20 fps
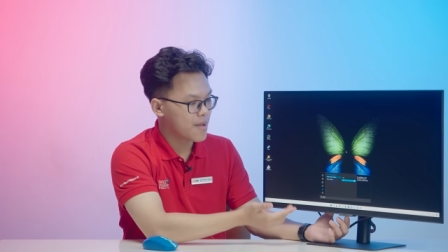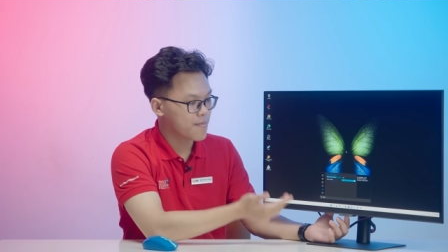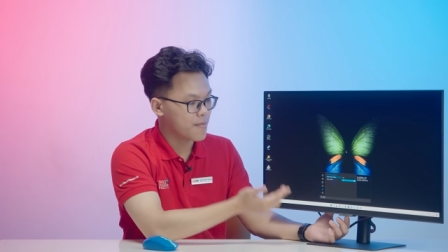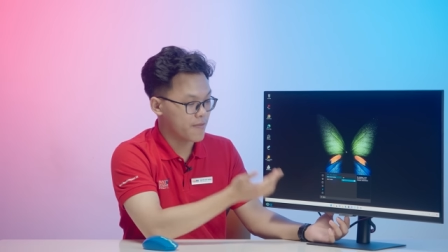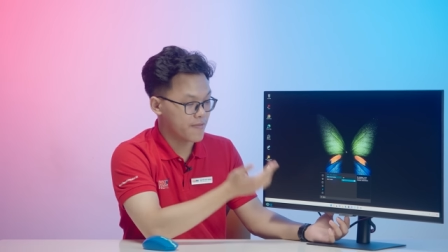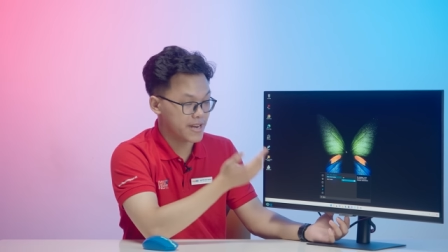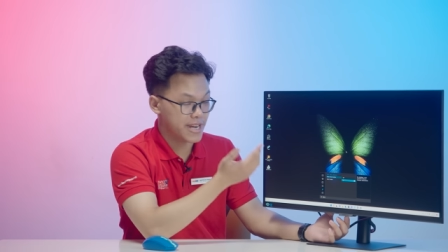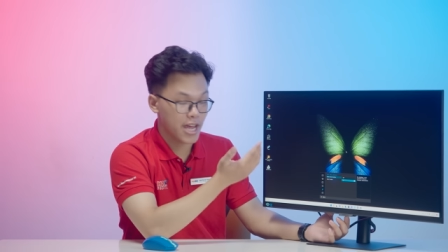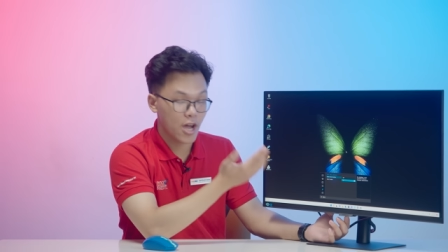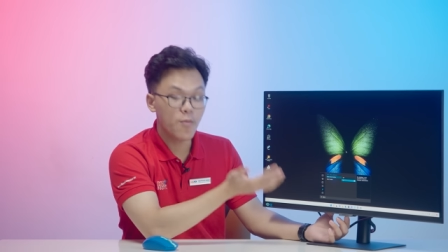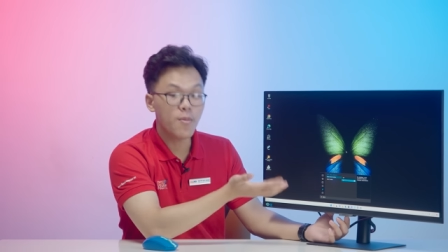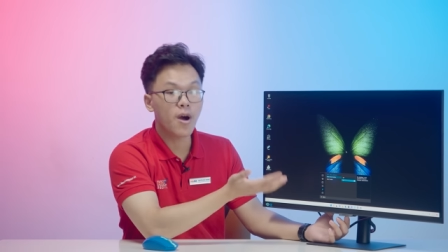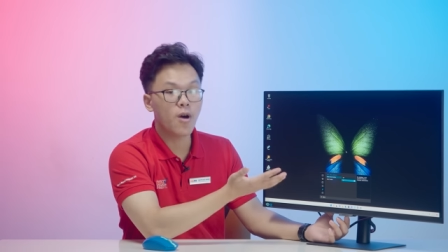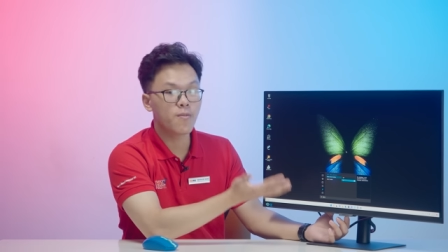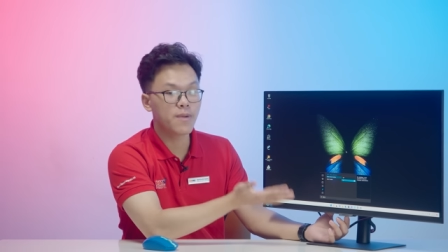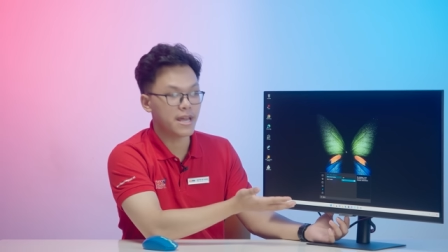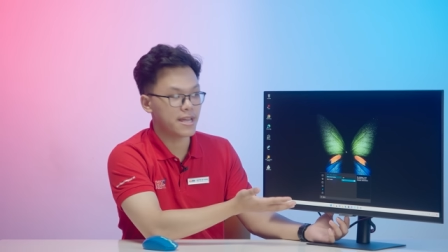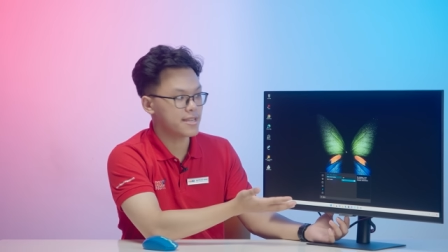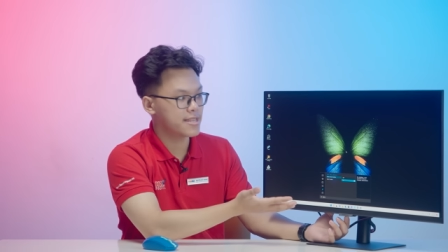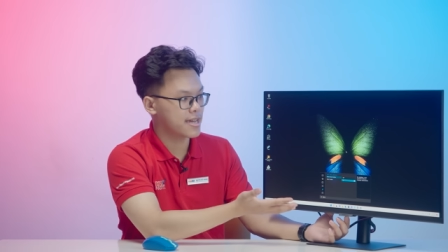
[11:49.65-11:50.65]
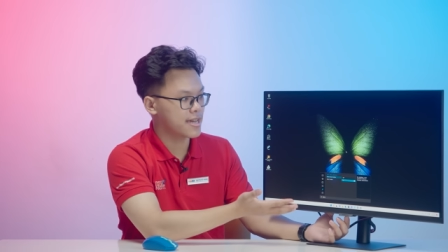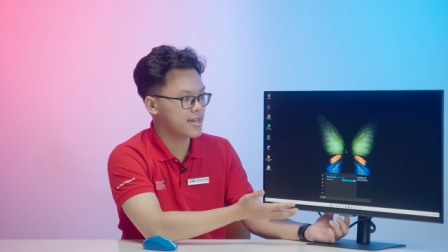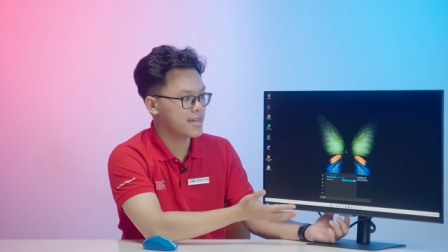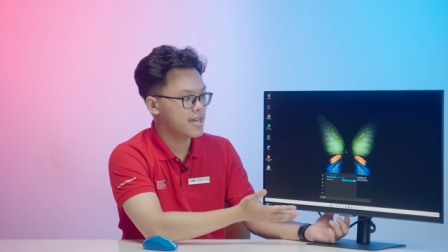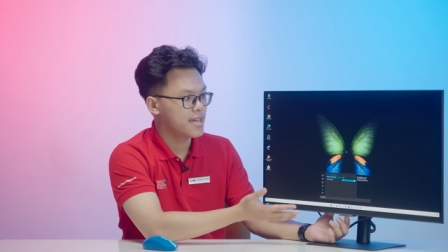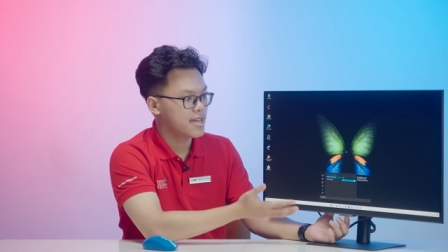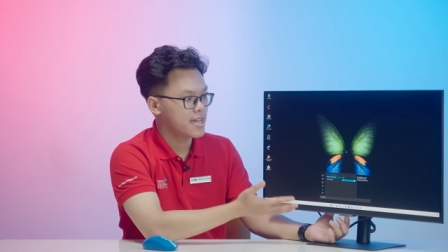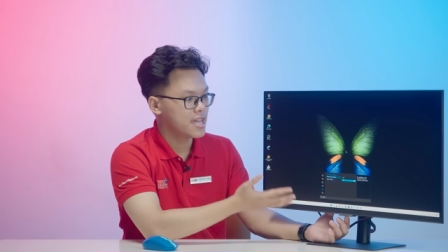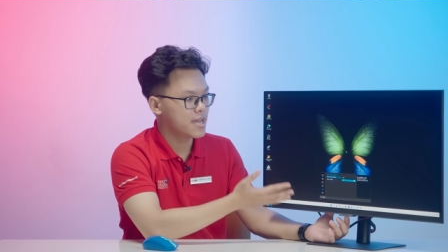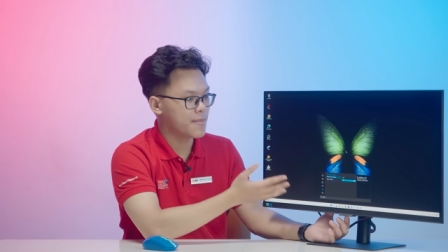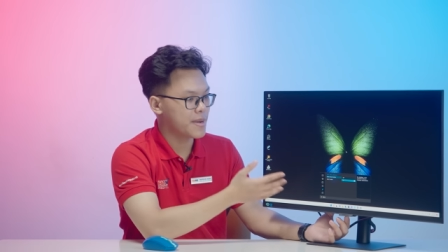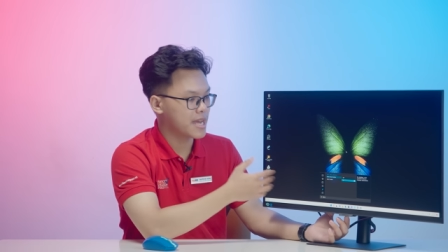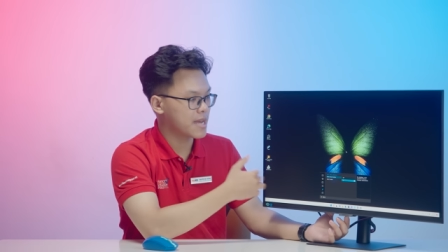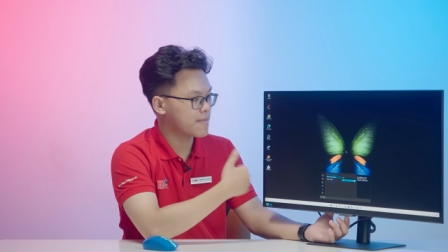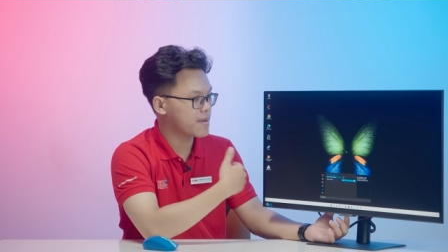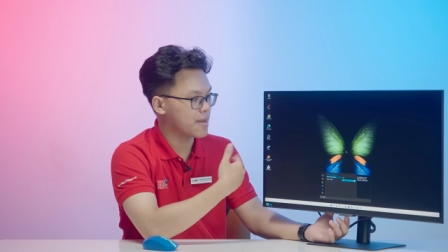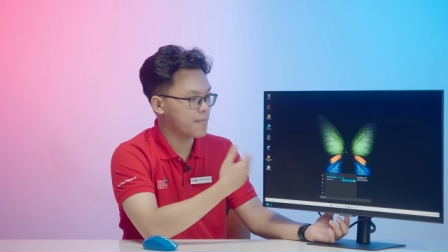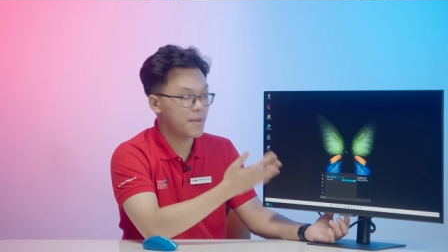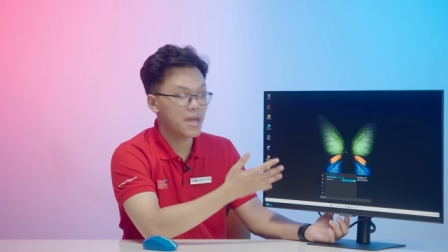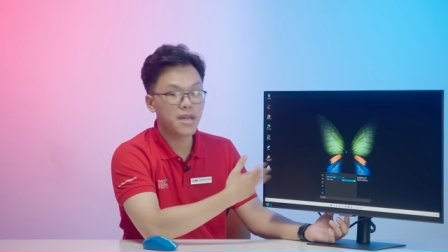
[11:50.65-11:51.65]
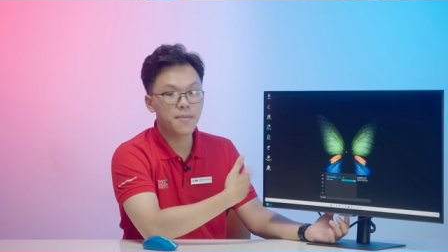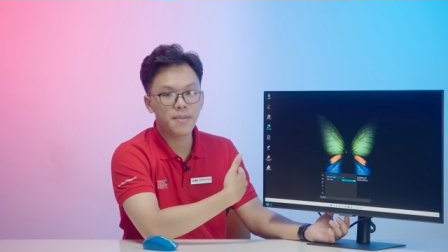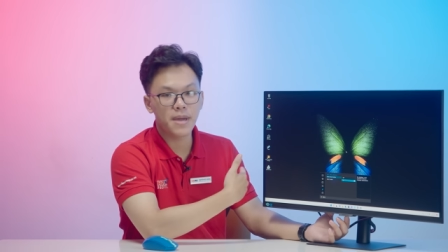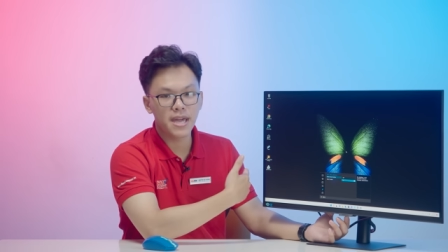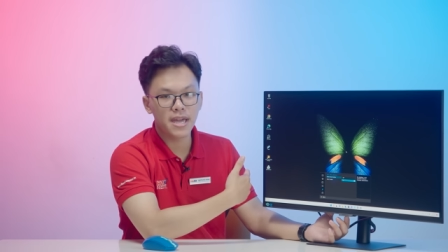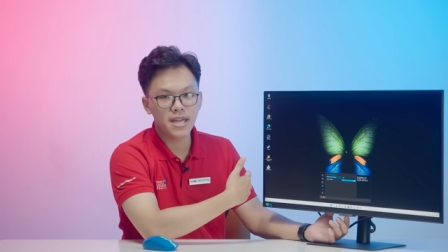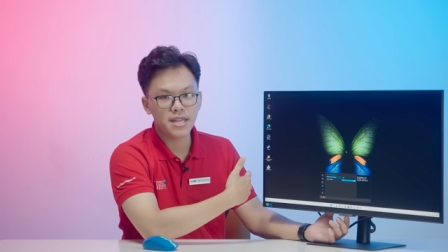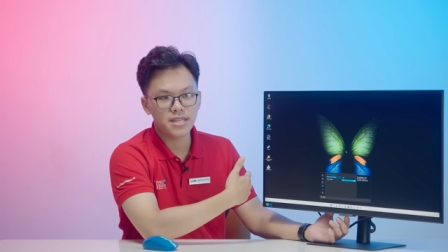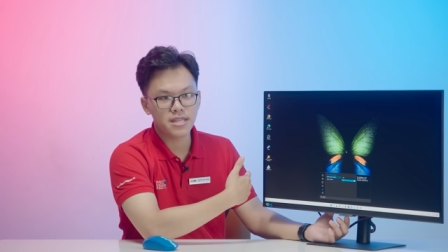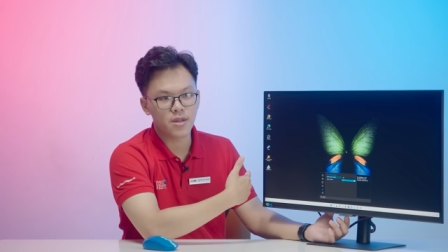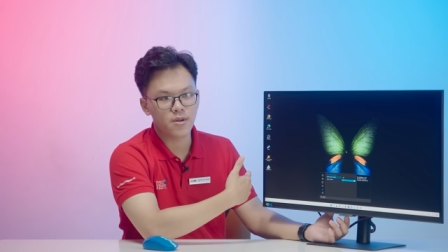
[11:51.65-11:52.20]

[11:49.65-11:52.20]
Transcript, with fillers: bởi vì nếu mà không để như thế, khi mà anh em để pê i pê ấy,